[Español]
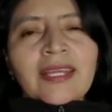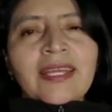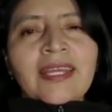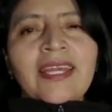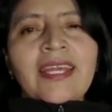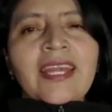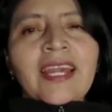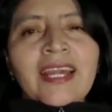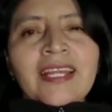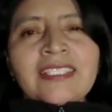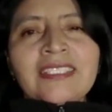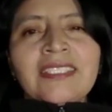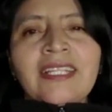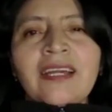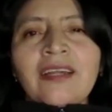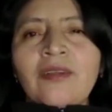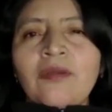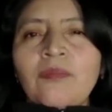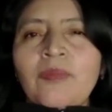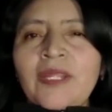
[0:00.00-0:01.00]
que ya
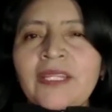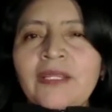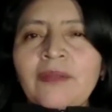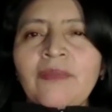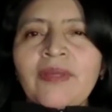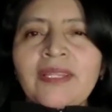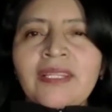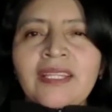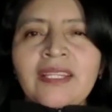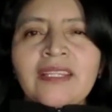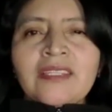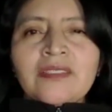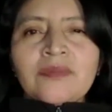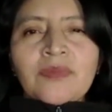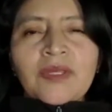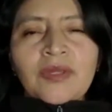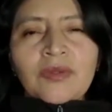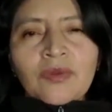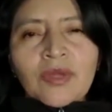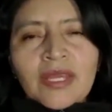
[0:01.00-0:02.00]
está completamente
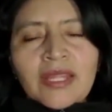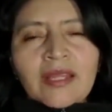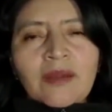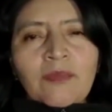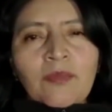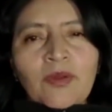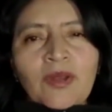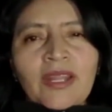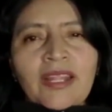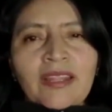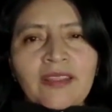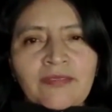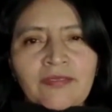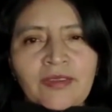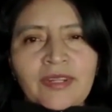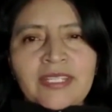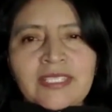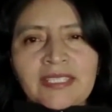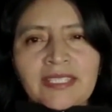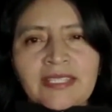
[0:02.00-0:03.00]
disminuida por la
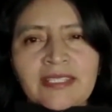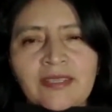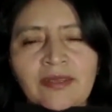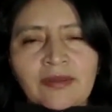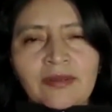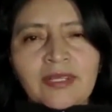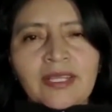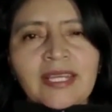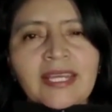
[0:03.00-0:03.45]
deforestación.